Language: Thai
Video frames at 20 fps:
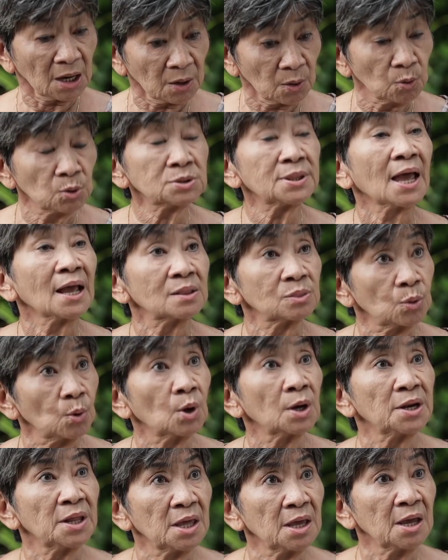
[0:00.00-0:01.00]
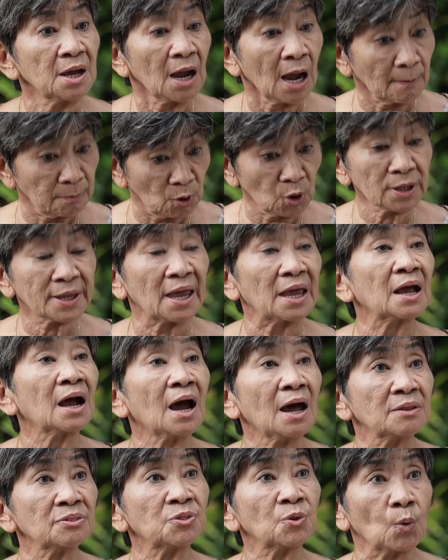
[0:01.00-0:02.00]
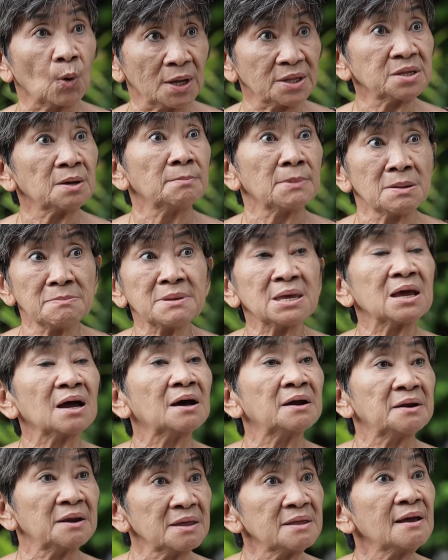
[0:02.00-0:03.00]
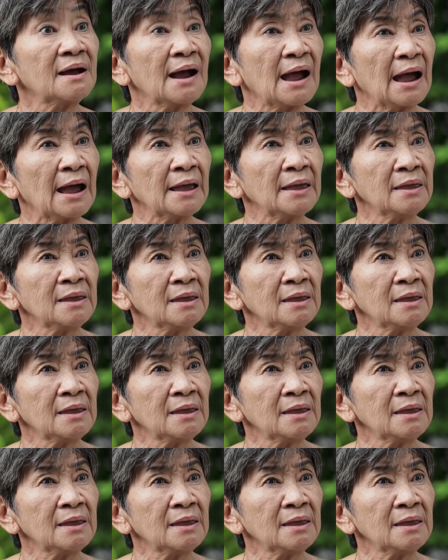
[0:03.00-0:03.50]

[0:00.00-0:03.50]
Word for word: แต่หนูแต่งตัวดีขับรถเก๋งคันสวยจะไม่มีเงินได้ยังไง